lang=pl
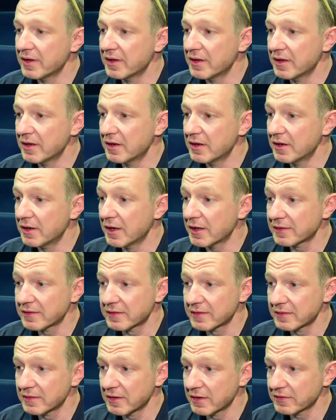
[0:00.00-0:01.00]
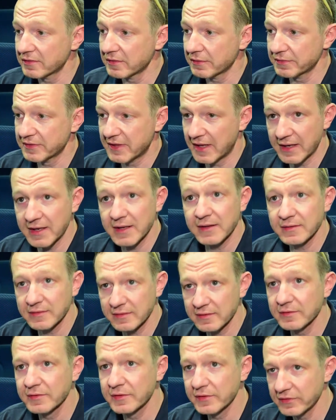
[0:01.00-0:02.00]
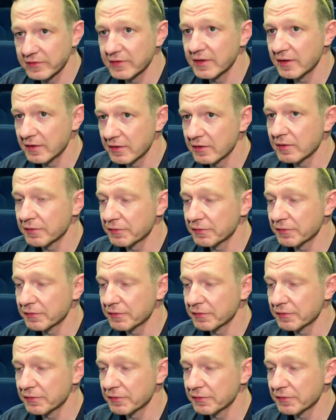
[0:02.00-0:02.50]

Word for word: Jest tu też dużo utalentowanych osób.